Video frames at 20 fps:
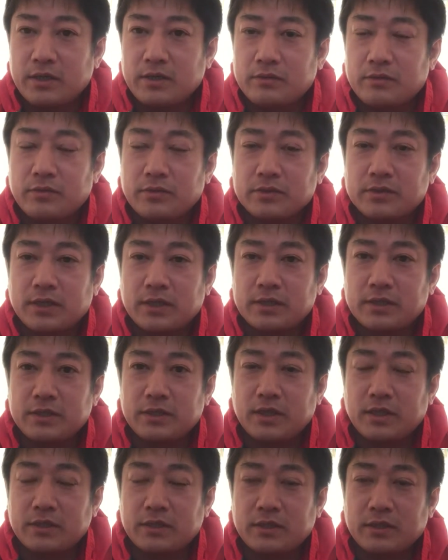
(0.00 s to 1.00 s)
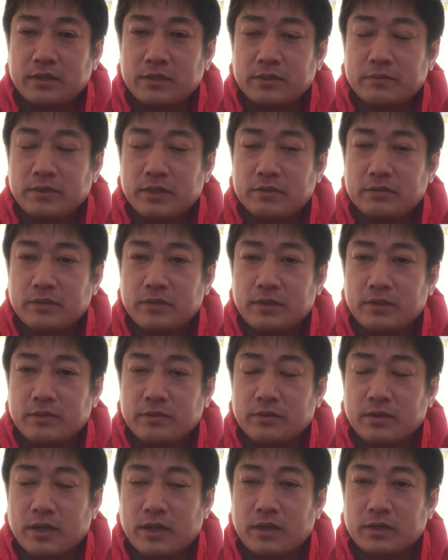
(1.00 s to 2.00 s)
倒産になってしまうっていう
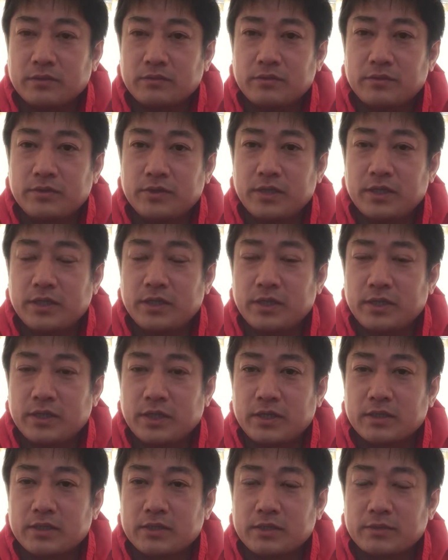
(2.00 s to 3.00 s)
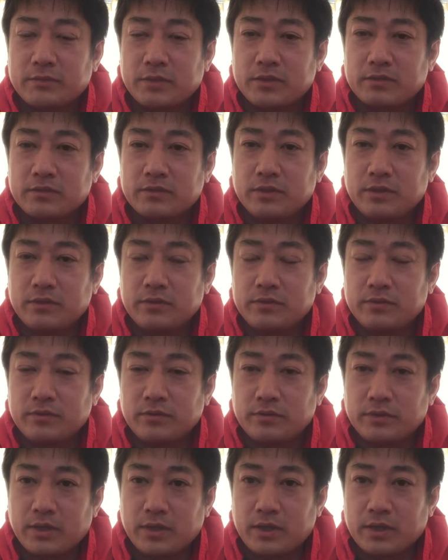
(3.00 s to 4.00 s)
か、そういう危機になってしまうっていう
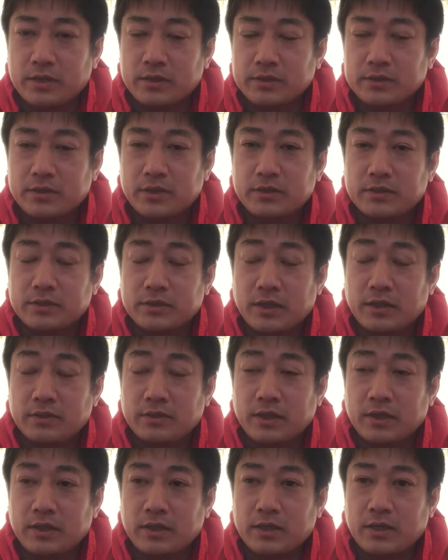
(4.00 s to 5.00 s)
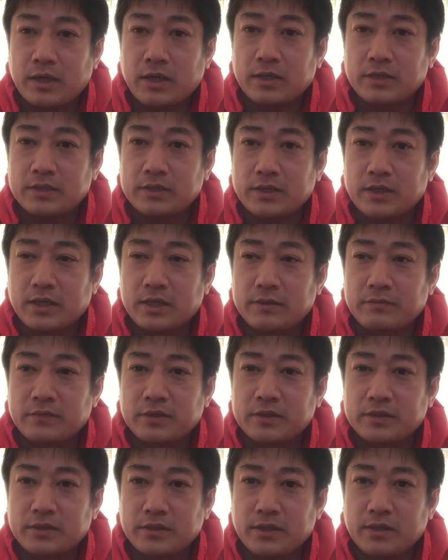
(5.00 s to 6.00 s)
ようなせせ、えー、話がありま
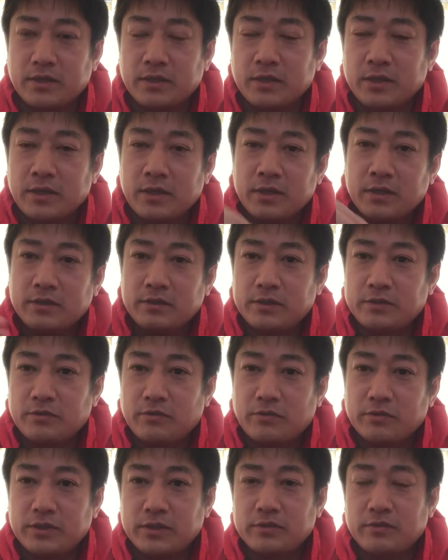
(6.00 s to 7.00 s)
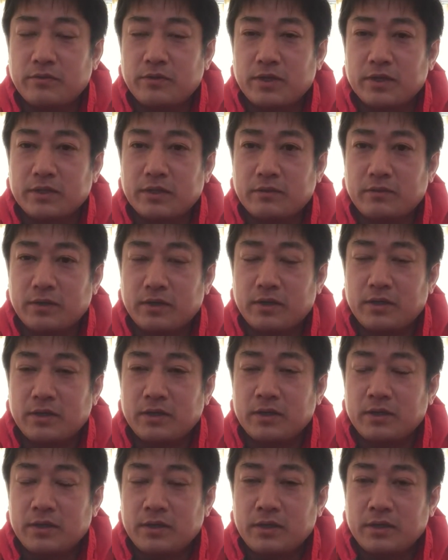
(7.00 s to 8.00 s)
して、でそこでその方は、
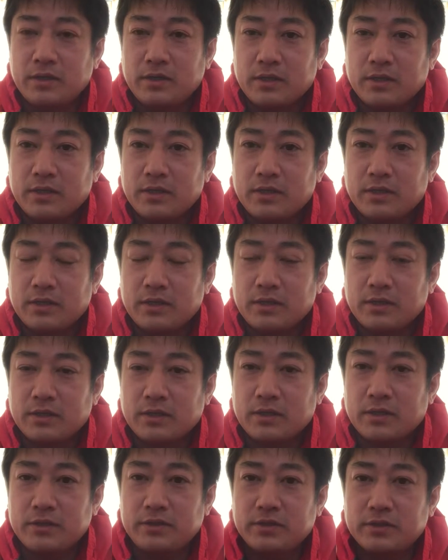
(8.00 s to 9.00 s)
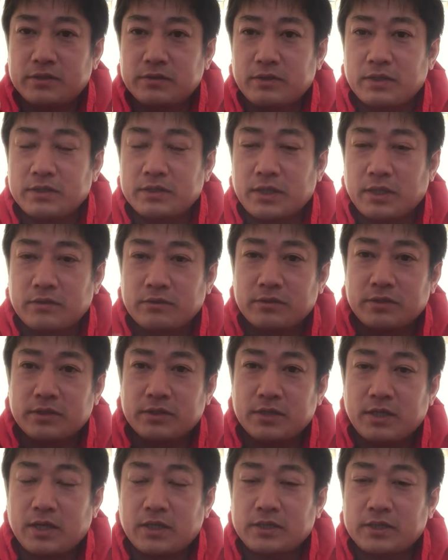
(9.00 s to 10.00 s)
えー、技術はちゃんと
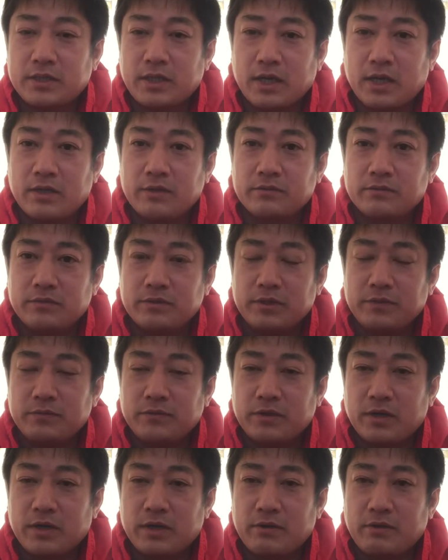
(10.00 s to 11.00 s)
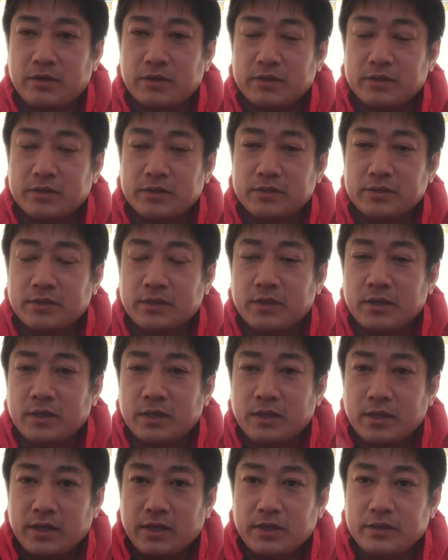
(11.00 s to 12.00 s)
しっかりしてあるのにもかかわらず、
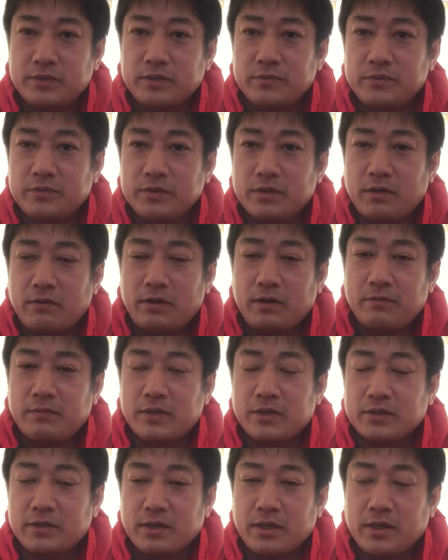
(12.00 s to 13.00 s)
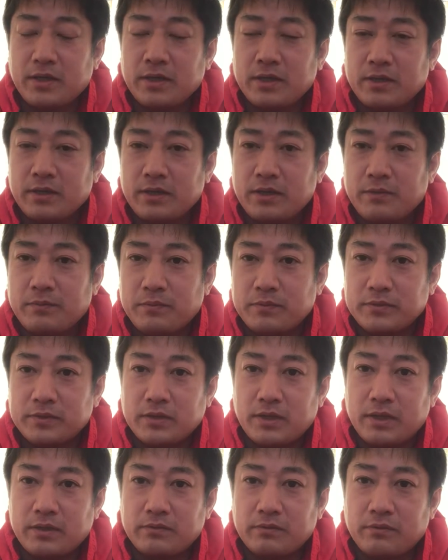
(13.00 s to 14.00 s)
えー、自分がワンマンで、えー、
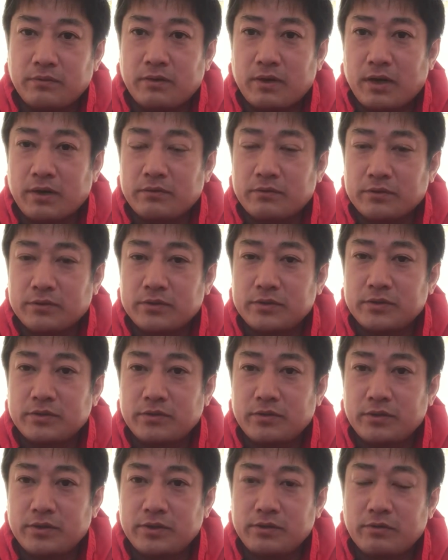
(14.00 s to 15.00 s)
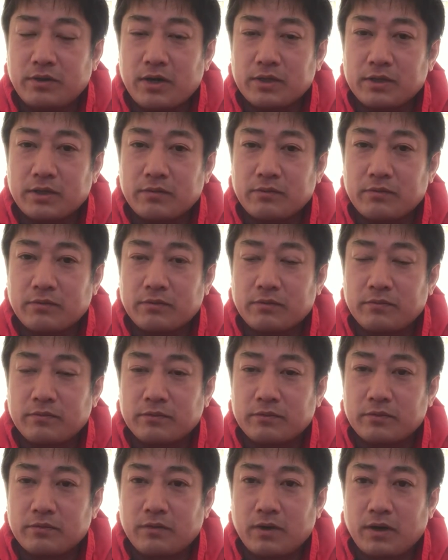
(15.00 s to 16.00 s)
あの他の従業員の方の言
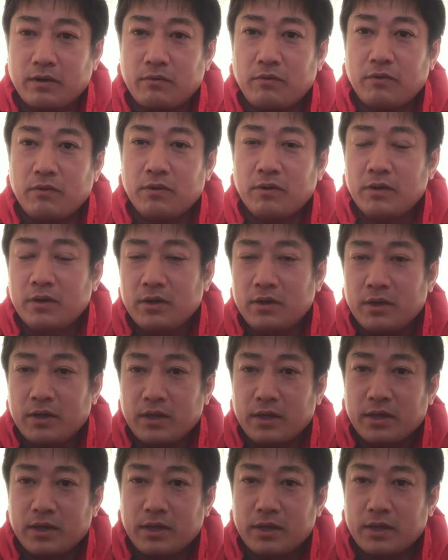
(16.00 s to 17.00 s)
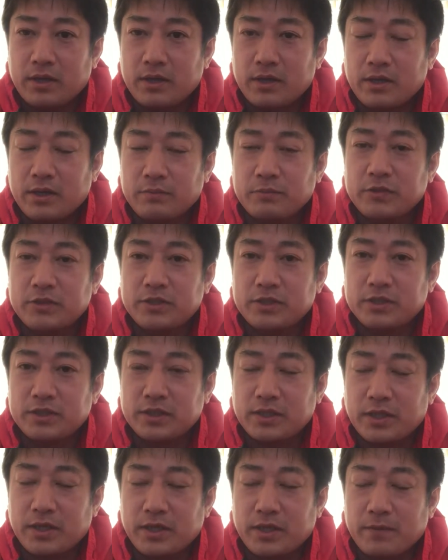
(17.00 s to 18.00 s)
葉とかを、えー、無視し
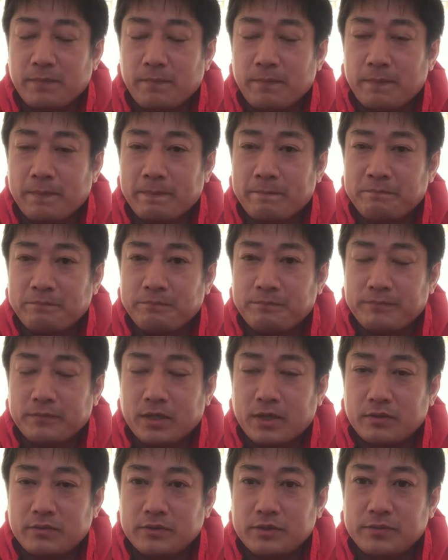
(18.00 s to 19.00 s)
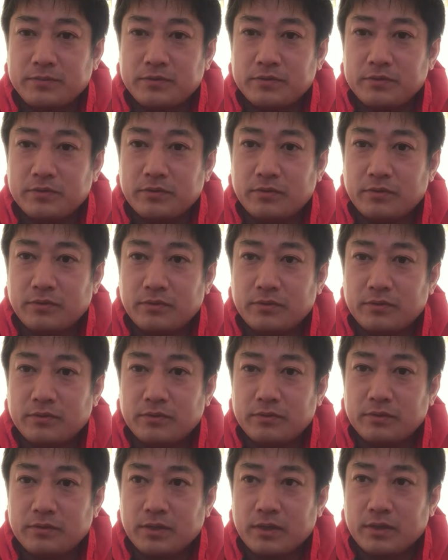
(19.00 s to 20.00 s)
て、あの自分の、
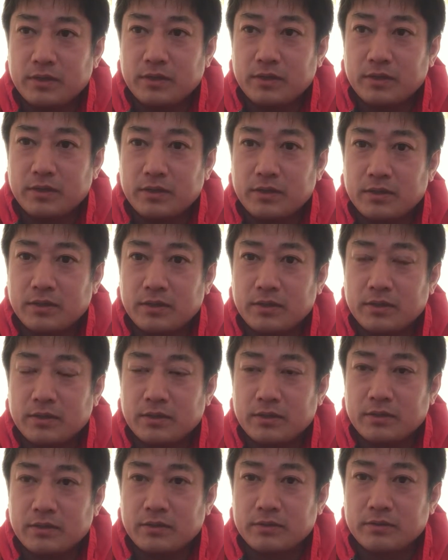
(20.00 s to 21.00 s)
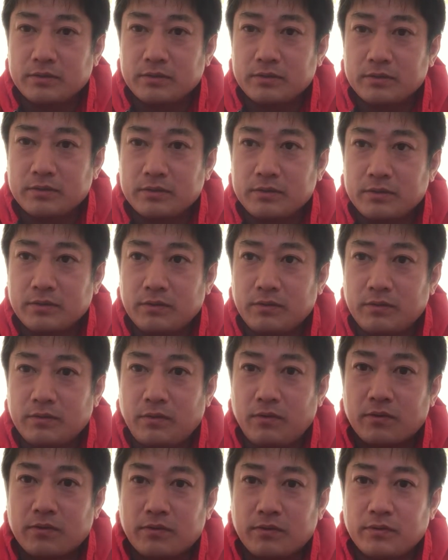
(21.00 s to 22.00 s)
えー、
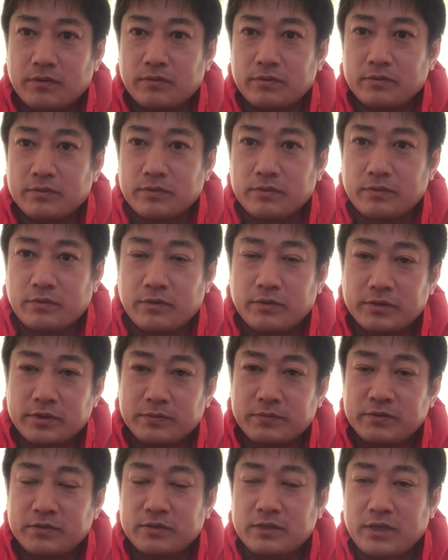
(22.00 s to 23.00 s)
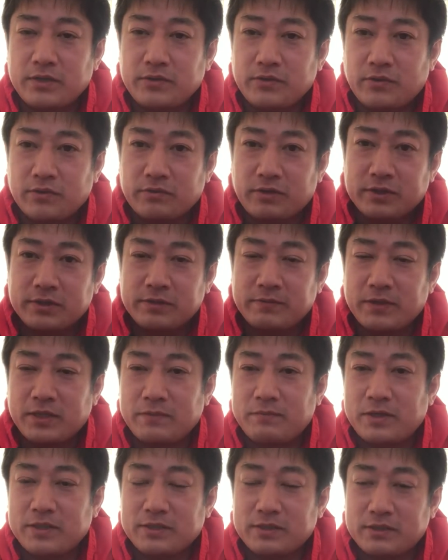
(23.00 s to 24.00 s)
方向、これ自分が言うことは全て
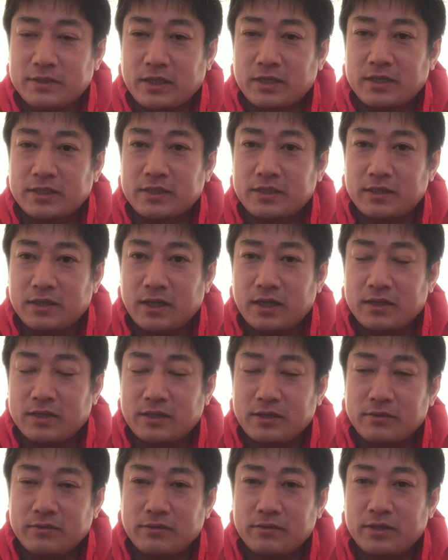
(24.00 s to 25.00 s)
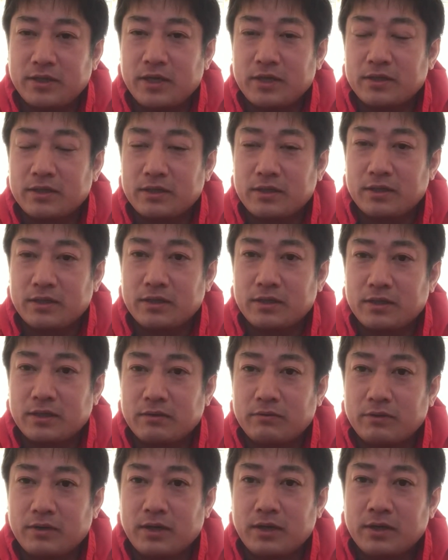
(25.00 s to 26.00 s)
正しいんだっていうふうにやってった
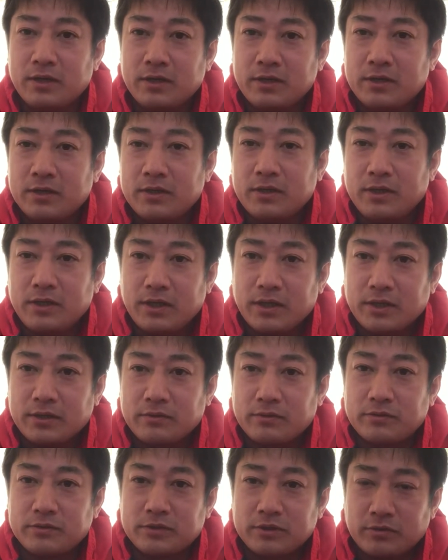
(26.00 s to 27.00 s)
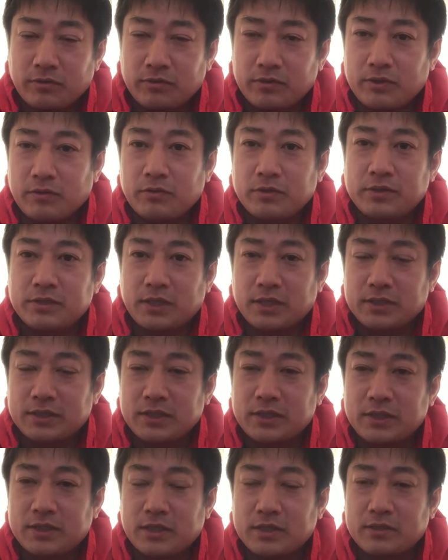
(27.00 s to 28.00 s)
のが、えー、そのツトンって落ちた時
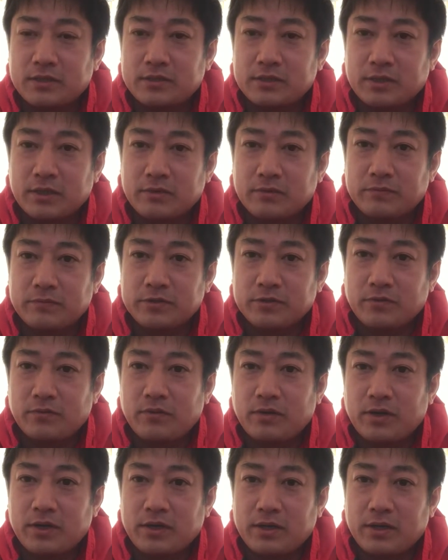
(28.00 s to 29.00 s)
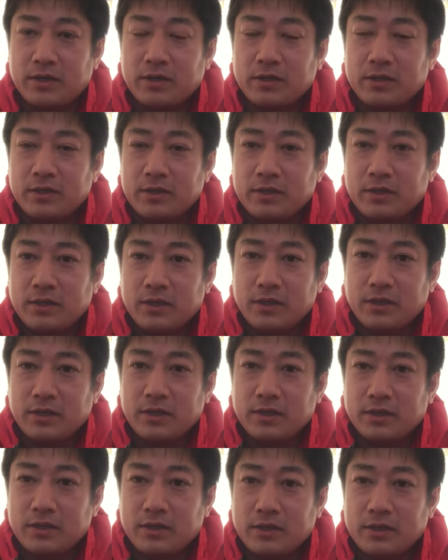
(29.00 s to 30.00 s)
期なんですけども、そこから、
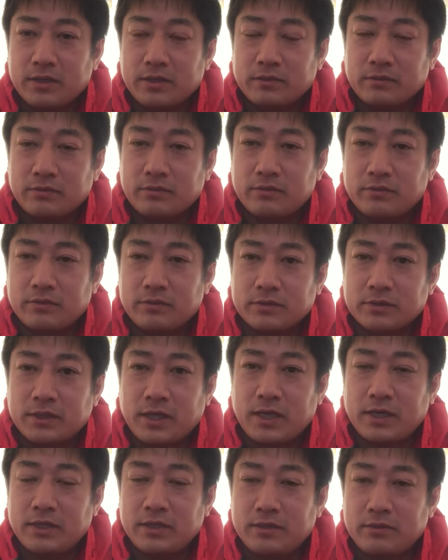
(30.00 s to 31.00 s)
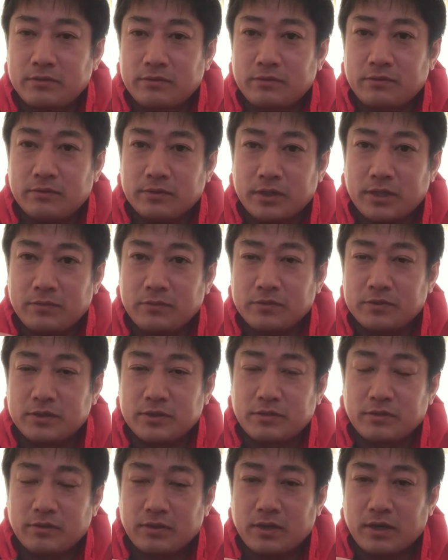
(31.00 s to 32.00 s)
えー、その社員の気持ち
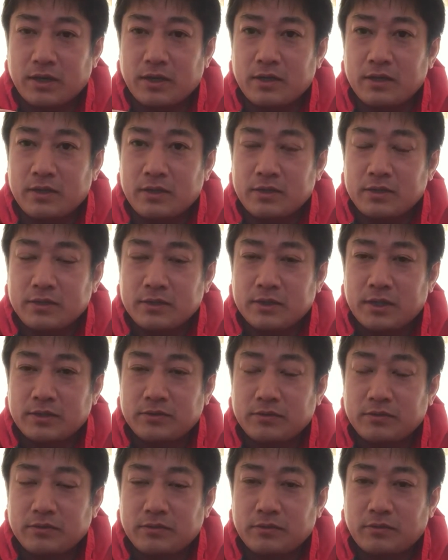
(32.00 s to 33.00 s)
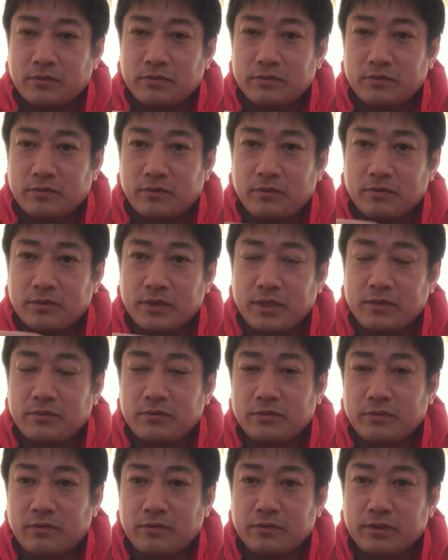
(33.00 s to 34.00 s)
というか、社長本当本音
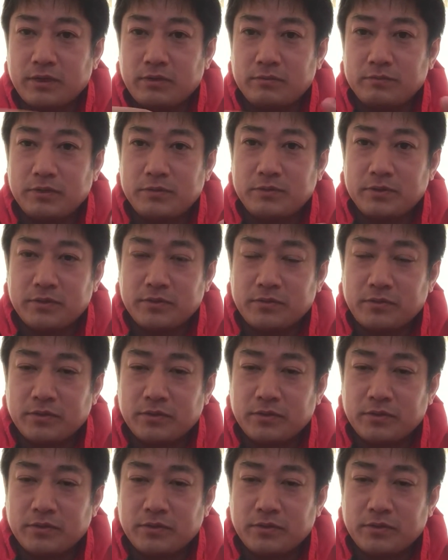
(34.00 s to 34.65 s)
の本音の部分